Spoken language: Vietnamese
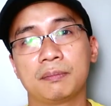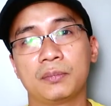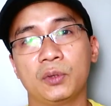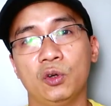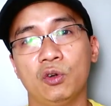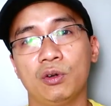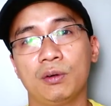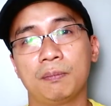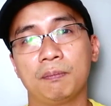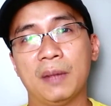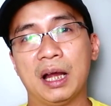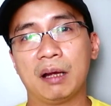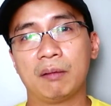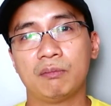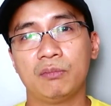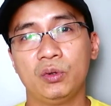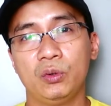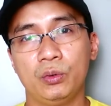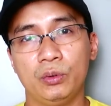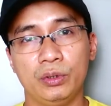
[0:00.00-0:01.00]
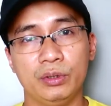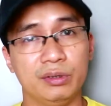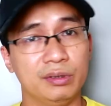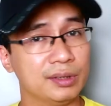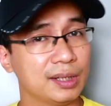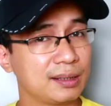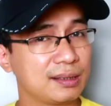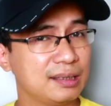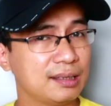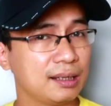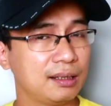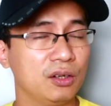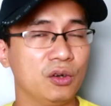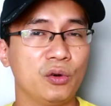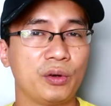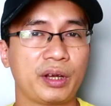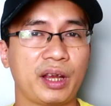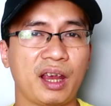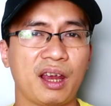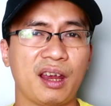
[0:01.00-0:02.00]
độ bám mùi rất rất là
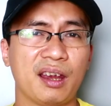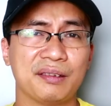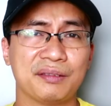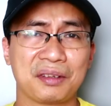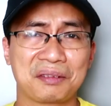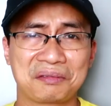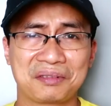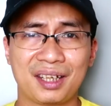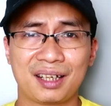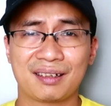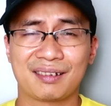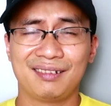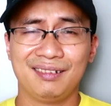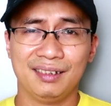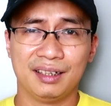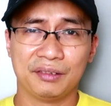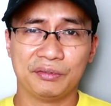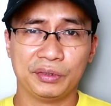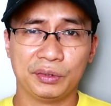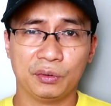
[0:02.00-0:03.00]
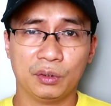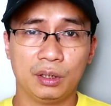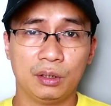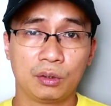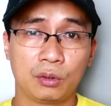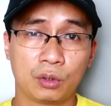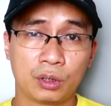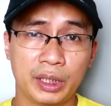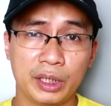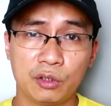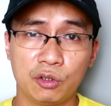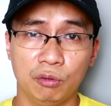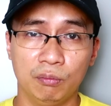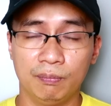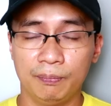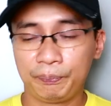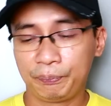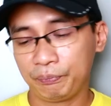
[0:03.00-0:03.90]
ok rất rất là phải gọi là kinh khủng